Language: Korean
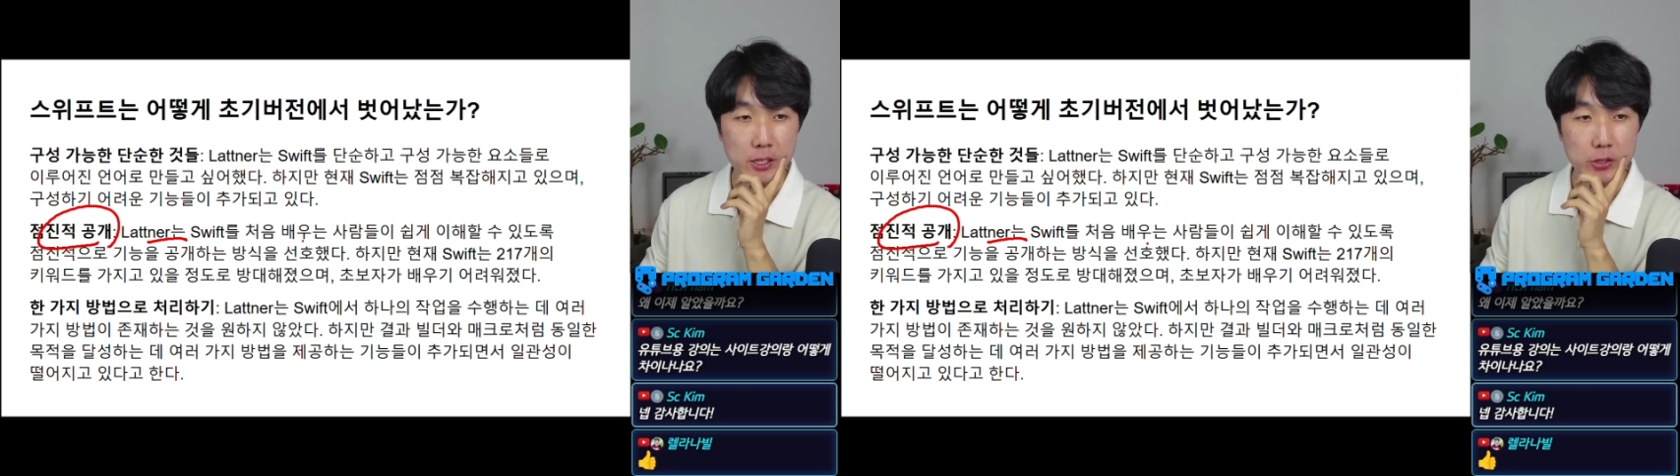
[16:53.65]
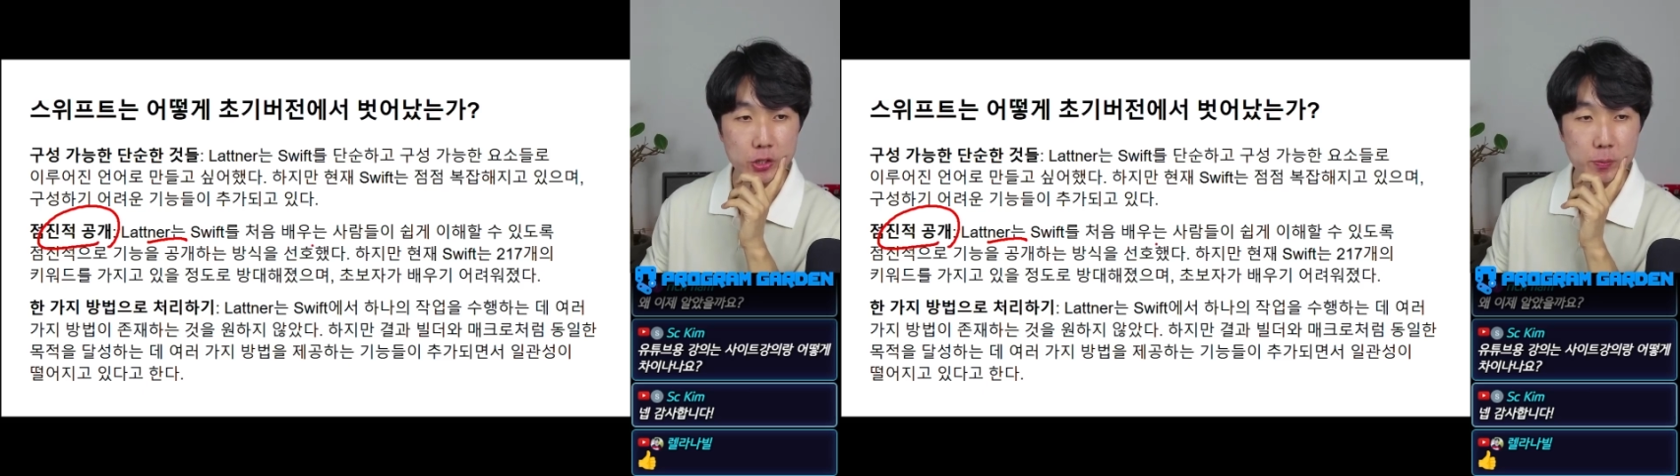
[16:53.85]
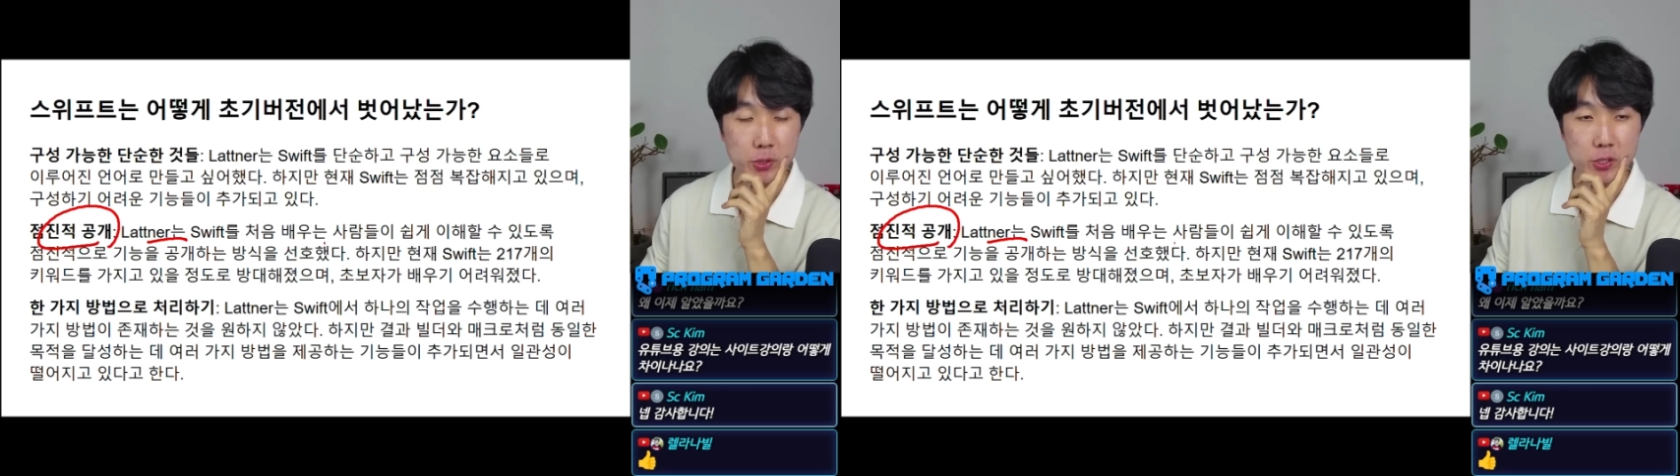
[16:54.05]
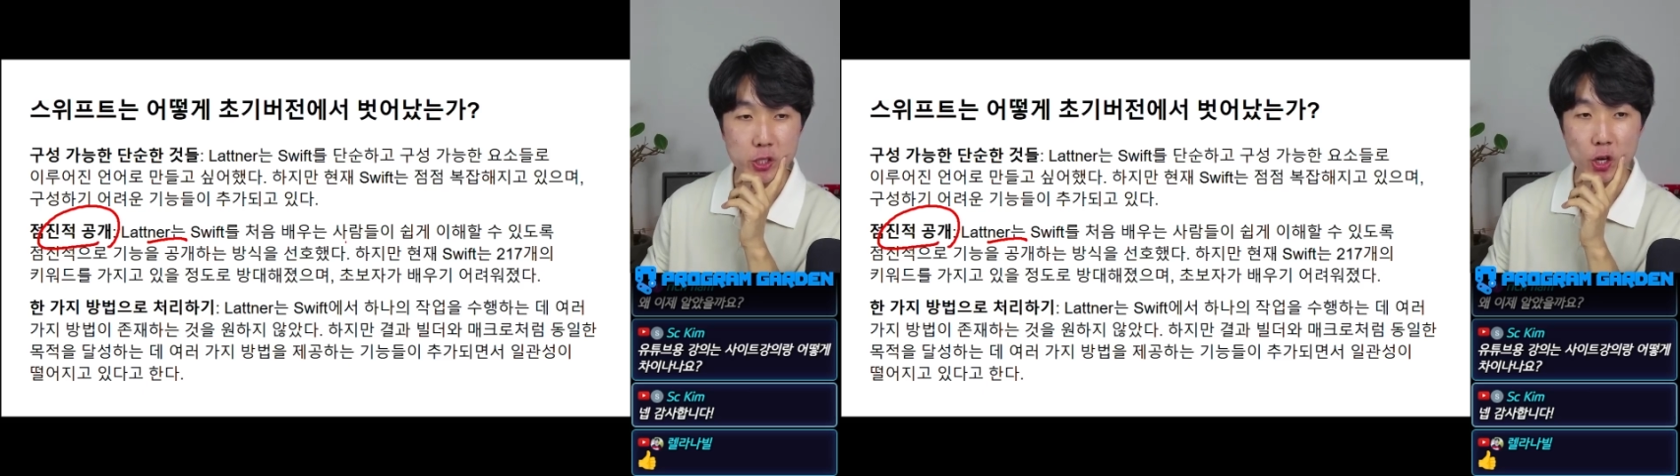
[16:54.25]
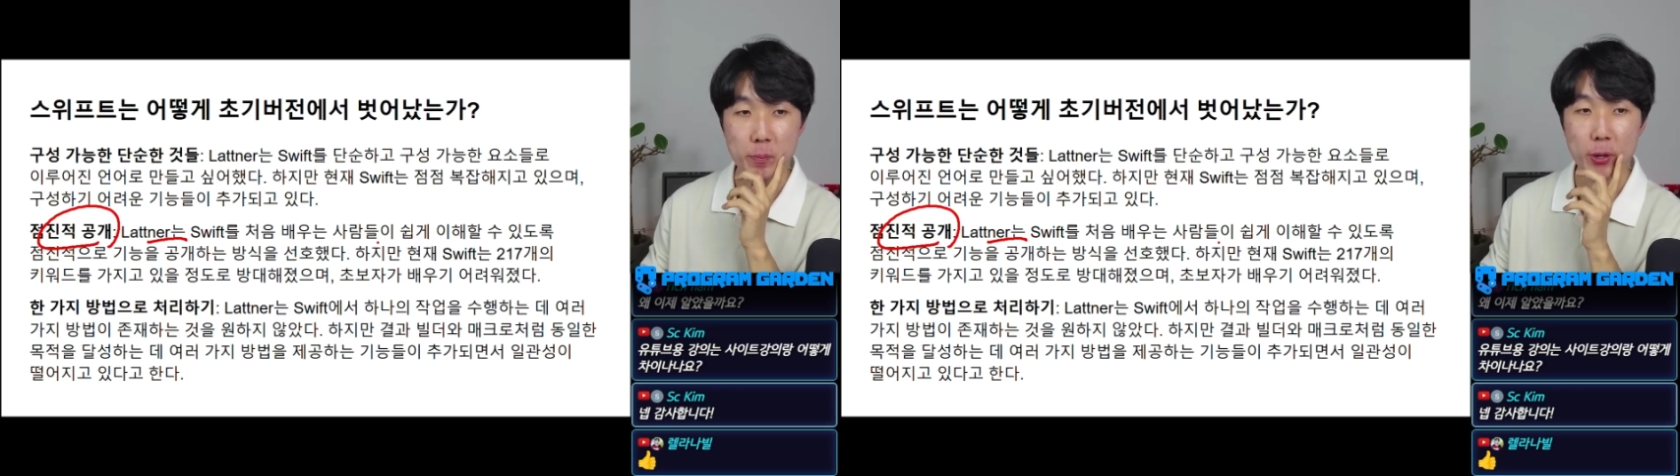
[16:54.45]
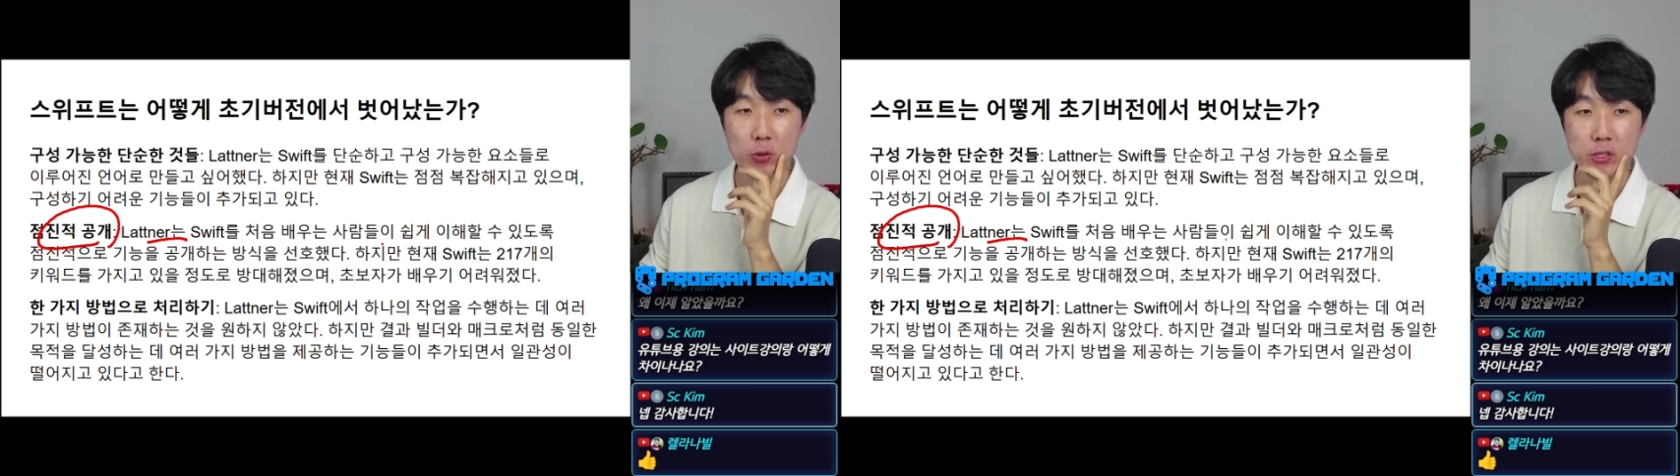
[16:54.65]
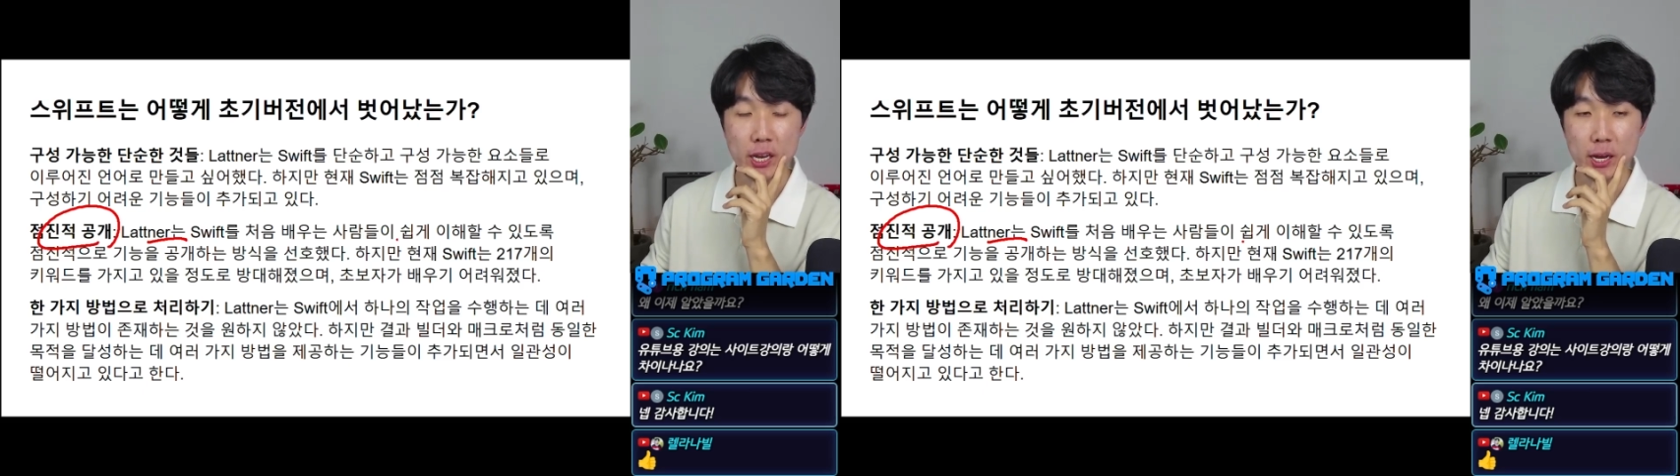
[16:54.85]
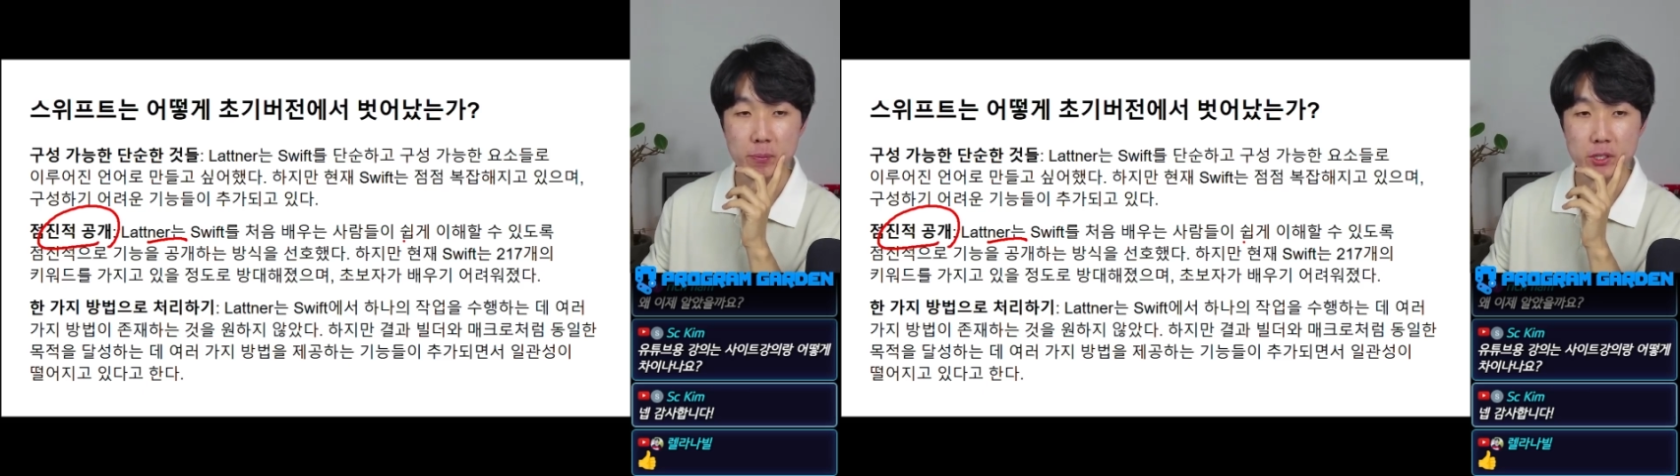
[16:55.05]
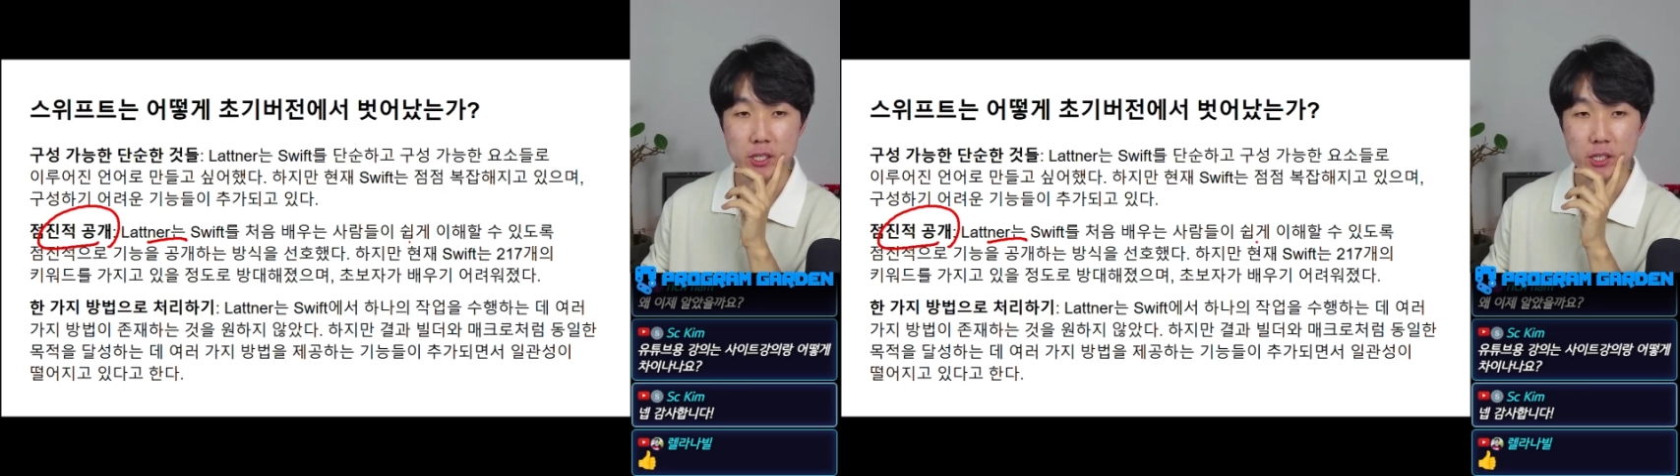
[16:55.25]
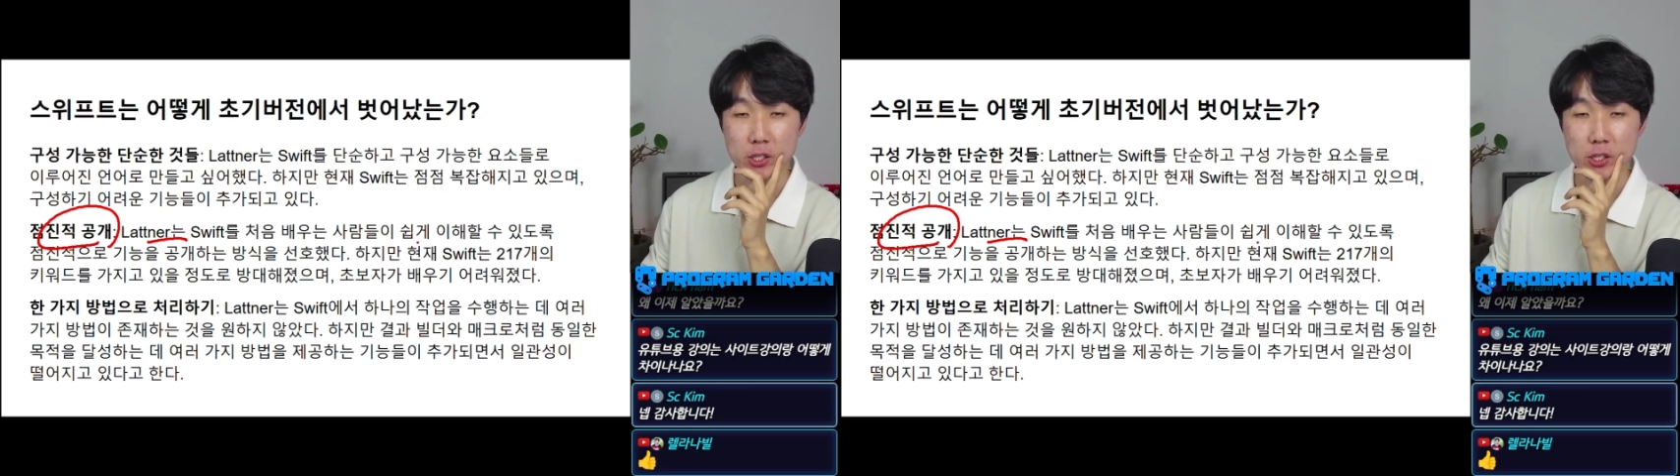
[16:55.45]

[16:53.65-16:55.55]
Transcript: 스위프트를 처음 배우는 사람들이